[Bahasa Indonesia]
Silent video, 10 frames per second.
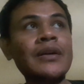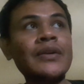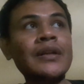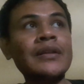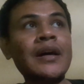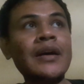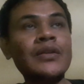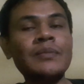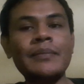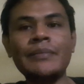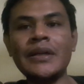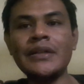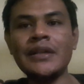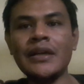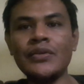kalau kita itu
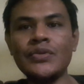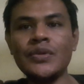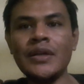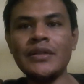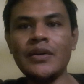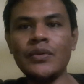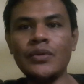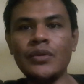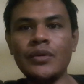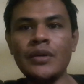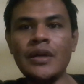membelinya tujuannya untuk